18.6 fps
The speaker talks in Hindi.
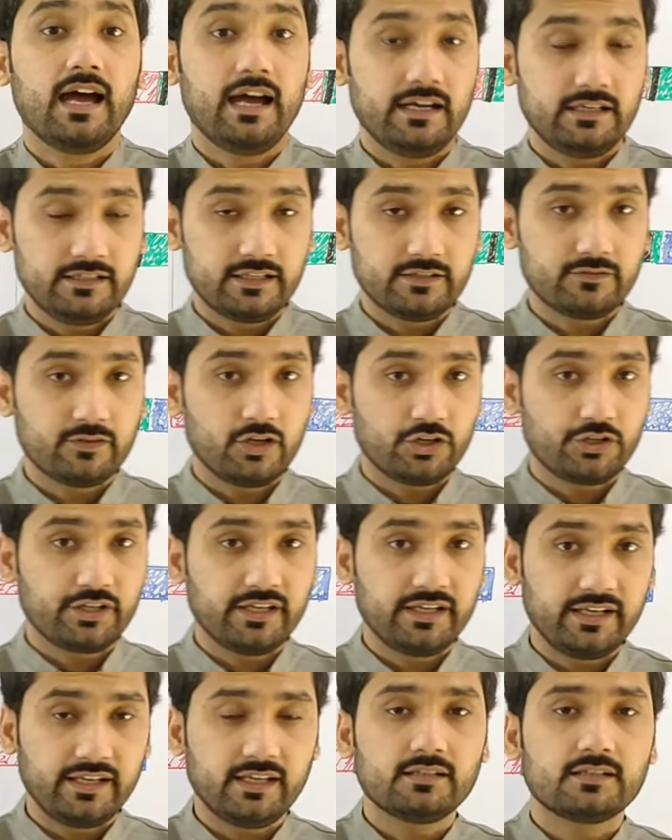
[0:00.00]
अंडर
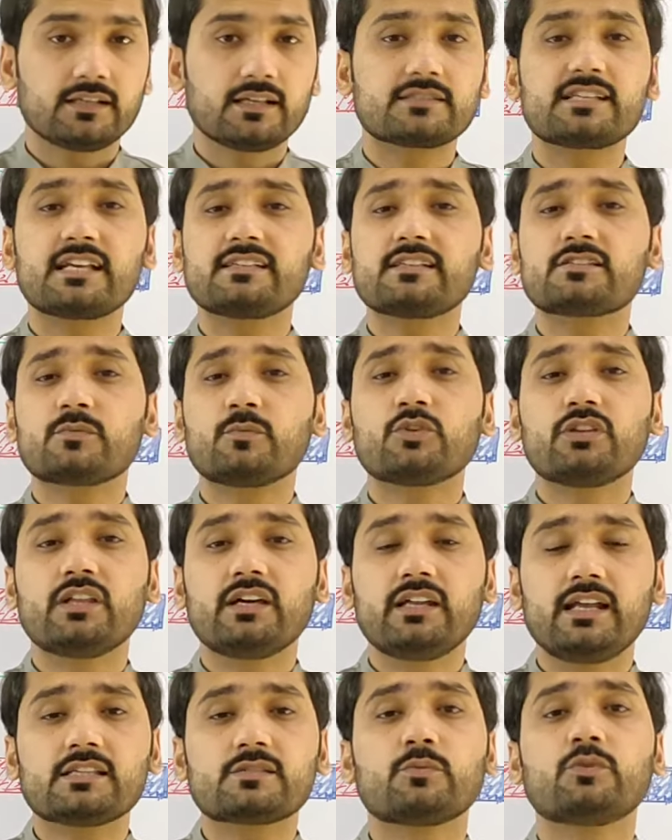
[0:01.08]
वाटर है जैसे
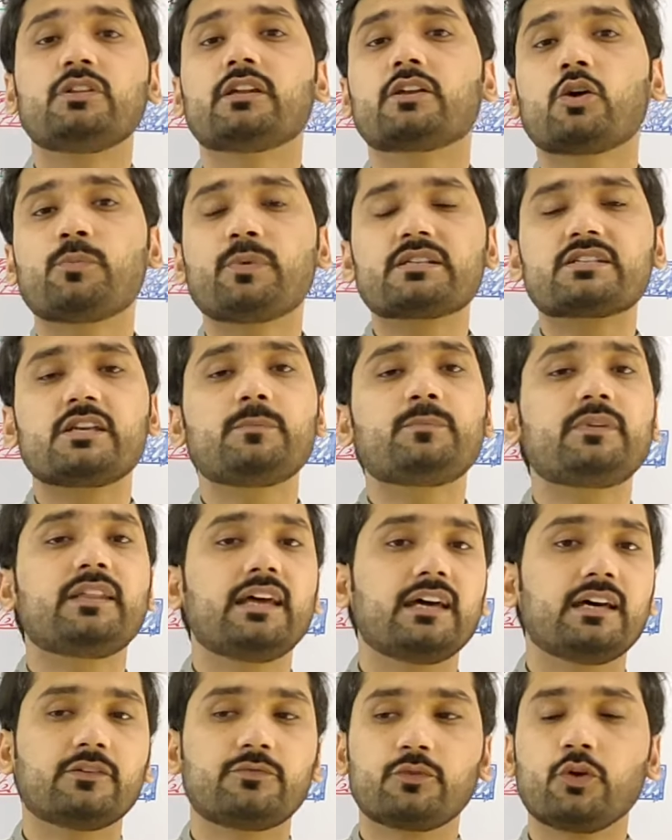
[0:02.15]
समुंदर है समुंदर के ऊपर शिप
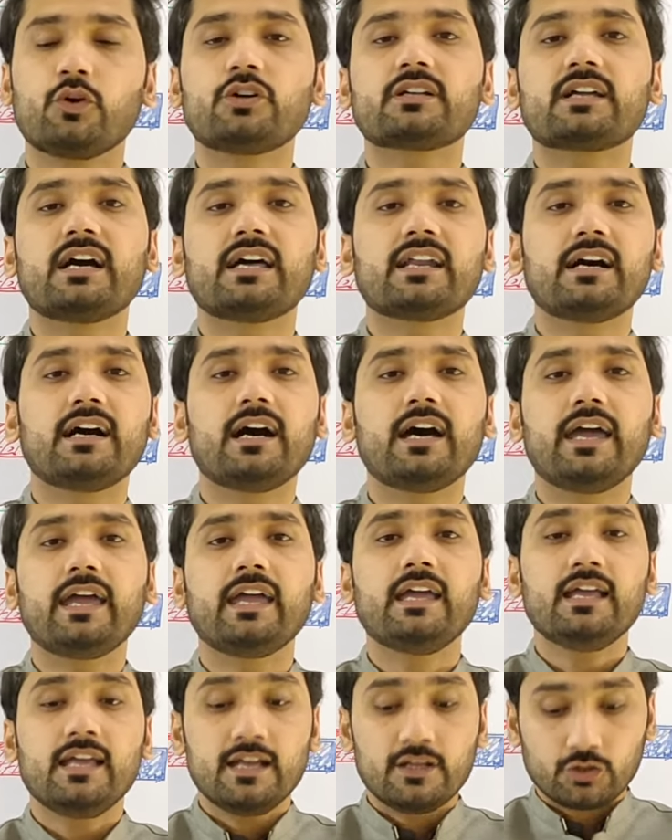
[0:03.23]
फ्लोट कर रहा है
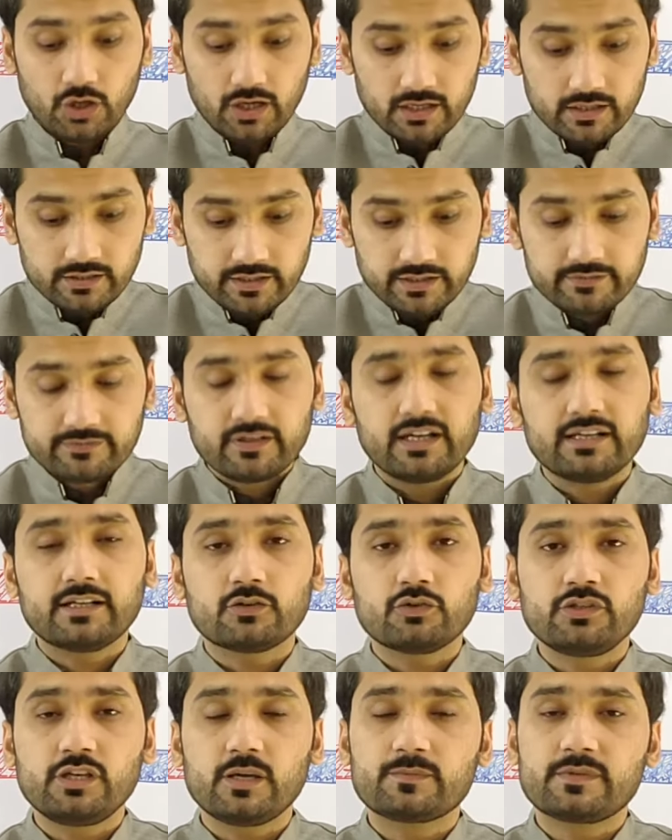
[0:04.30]
तो अंडर वाटर
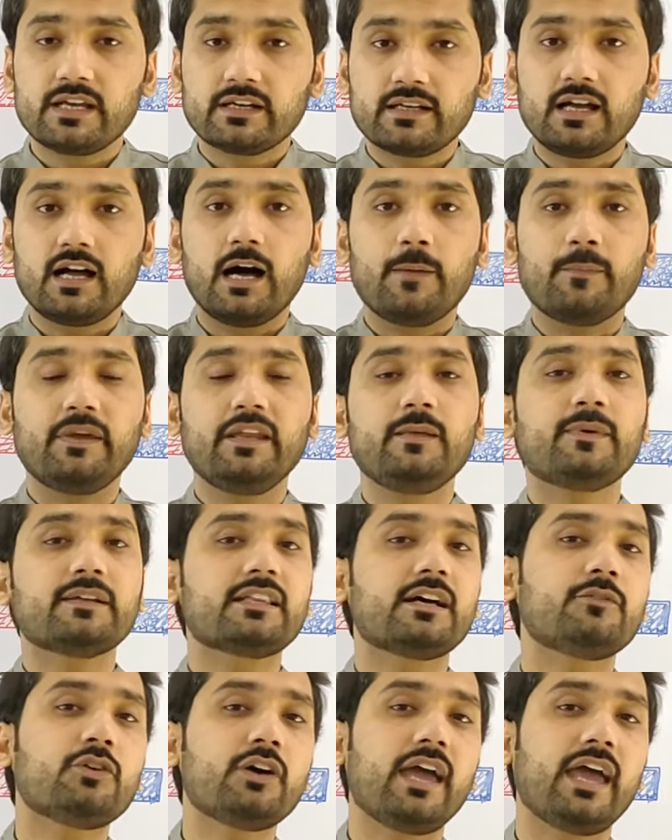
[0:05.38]
कोई ऑब्जेक्ट है हमें नहीं
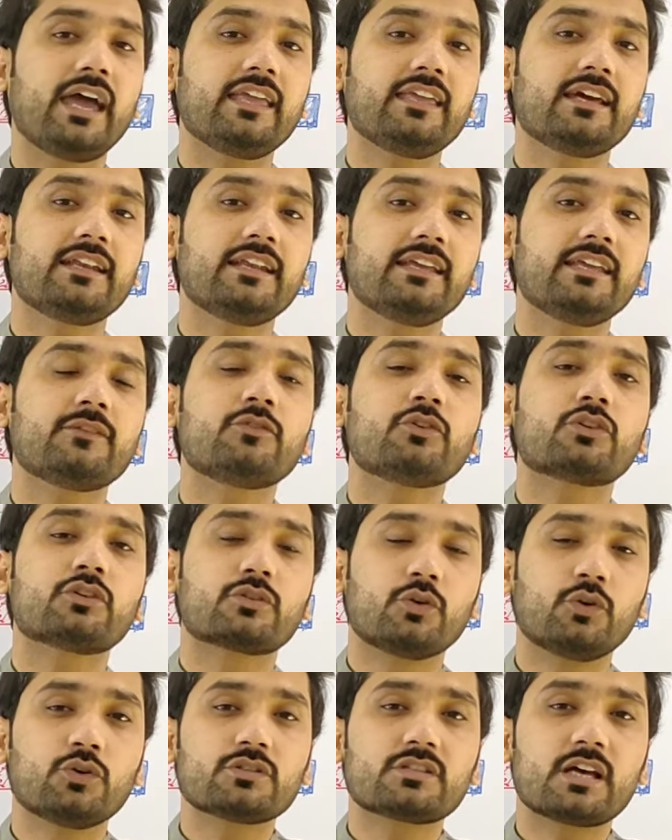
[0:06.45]
पता वो है या नहीं है वो
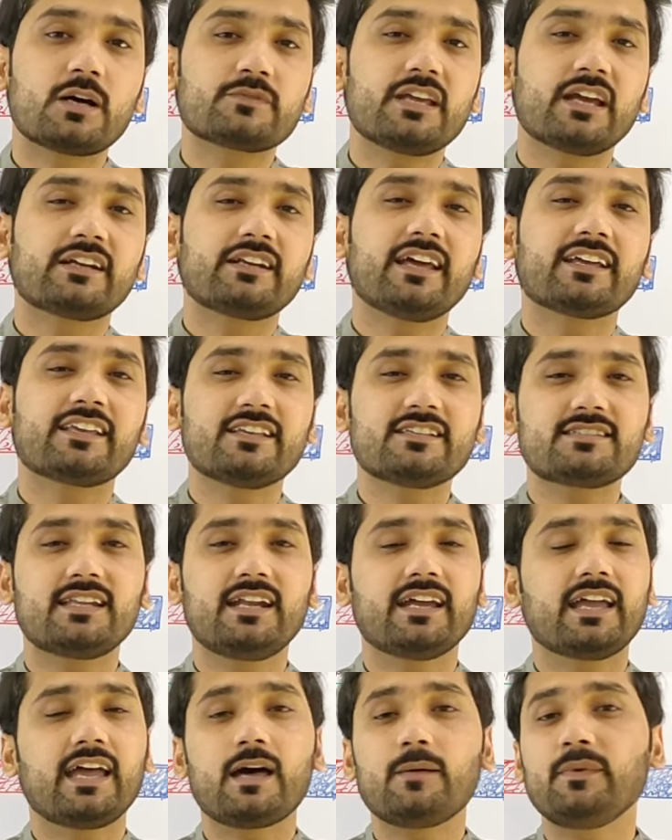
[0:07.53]
कौन सा ऑब्जेक्ट है किस
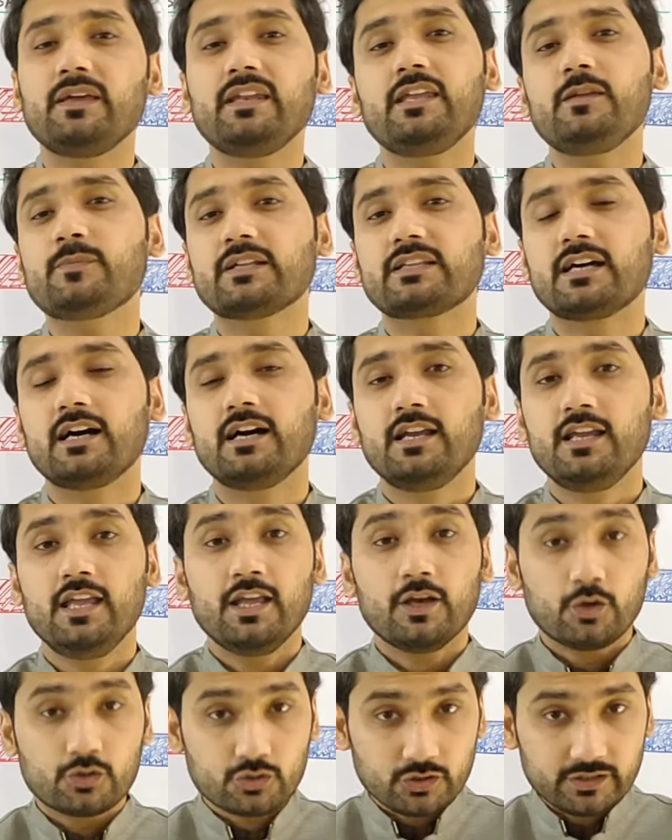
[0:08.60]
तरह का हमें नहीं पता
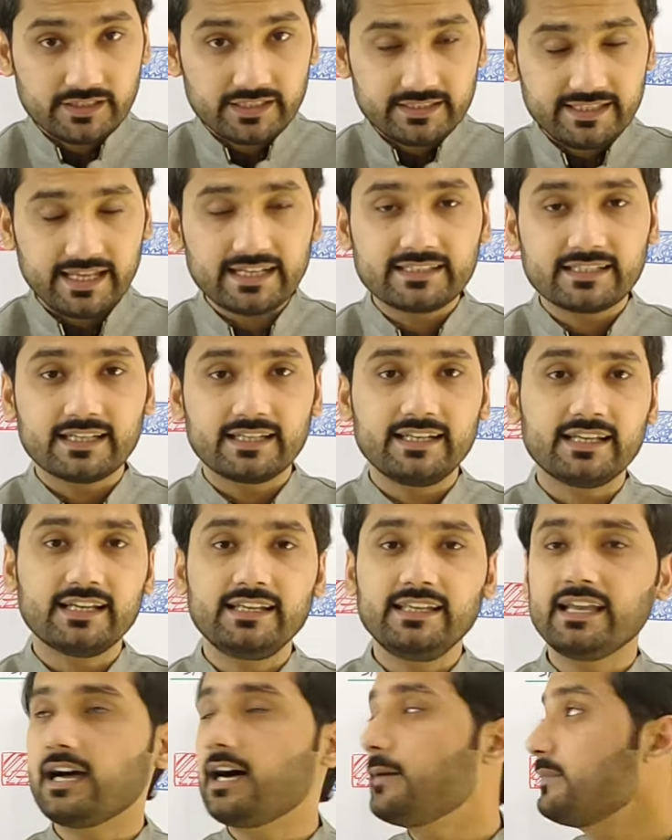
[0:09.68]
उसको डिटेक्ट करने के
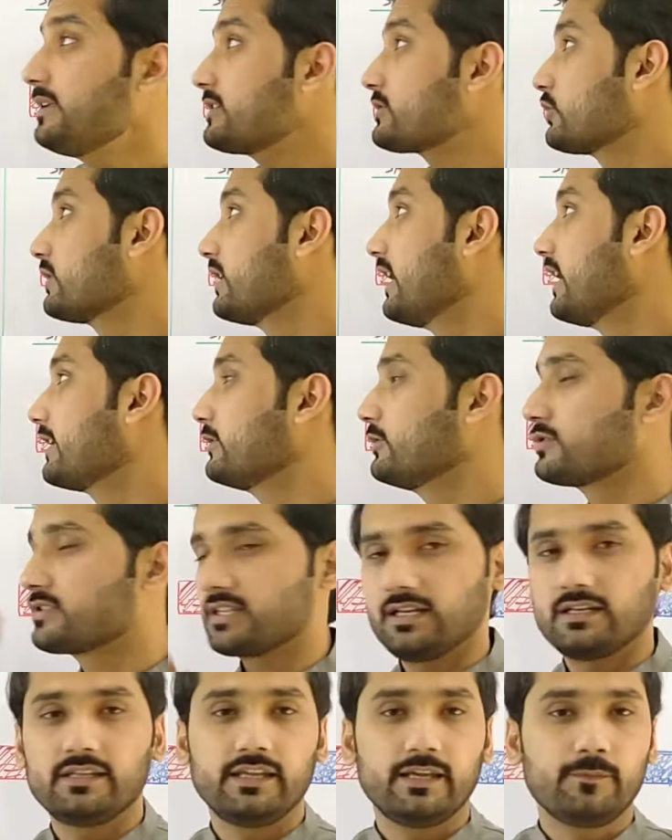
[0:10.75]
लिए हम ये सोनार यूज़
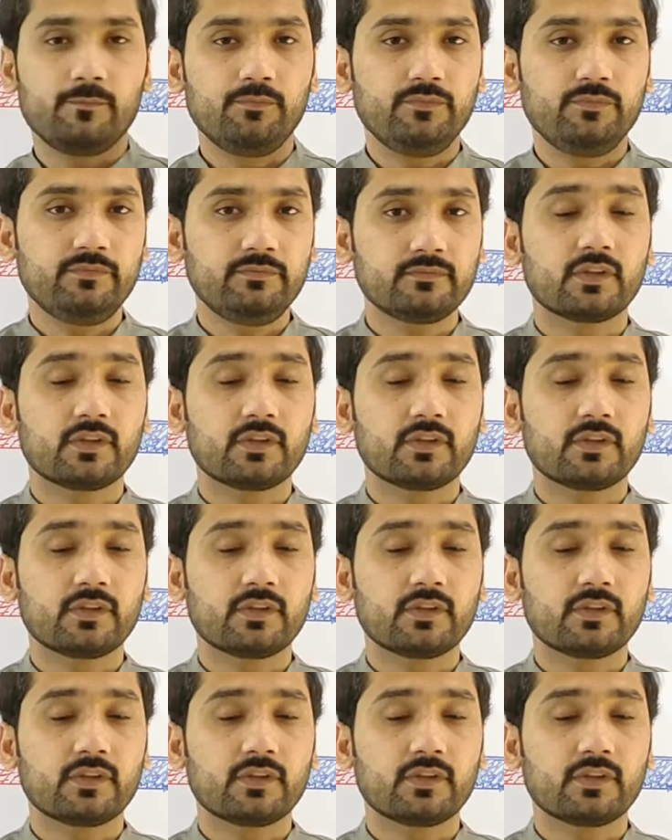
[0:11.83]
करते हैं